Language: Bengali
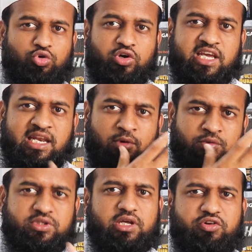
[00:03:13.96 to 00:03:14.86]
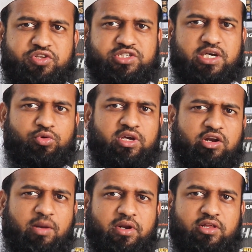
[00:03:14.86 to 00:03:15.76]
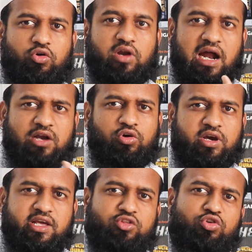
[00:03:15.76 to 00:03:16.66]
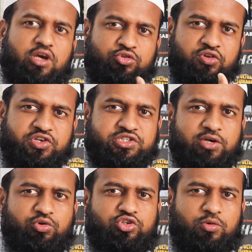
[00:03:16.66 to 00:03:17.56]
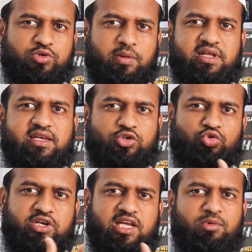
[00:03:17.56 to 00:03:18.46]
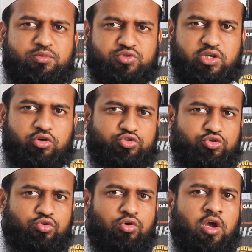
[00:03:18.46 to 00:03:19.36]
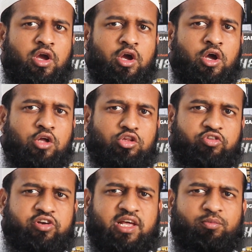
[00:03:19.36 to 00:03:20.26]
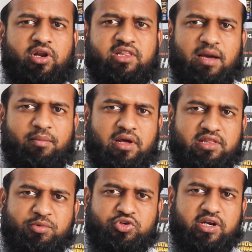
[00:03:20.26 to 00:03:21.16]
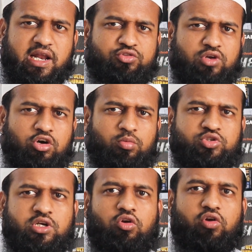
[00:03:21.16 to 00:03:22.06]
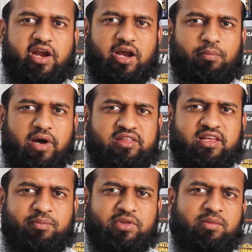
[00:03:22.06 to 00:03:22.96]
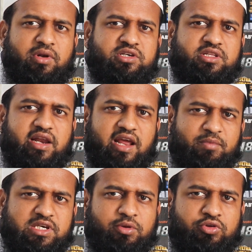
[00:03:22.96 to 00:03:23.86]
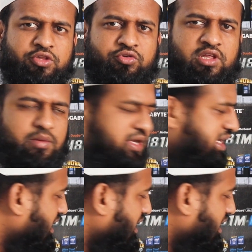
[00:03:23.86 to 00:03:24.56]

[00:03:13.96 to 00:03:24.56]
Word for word: সঠিক ইনফরমেশন দেওয়ার চেষ্টা করি কারণ আপনারা যেন না ঠকেন এই জন্যই আসার চেষ্টা করি সবসময় আমাদেরকে সঠিক ইনফরমেশন দেওয়ার জন্য তো ভিউয়ার্স এরপরে যে আমরা যে বিষয়টা নিয়ে আলোচনা করবো সেটা হলো র্যাম আজকের এই পিসিবিলের সাথে র্যাম হিসেবে চয়েস করেছি আমি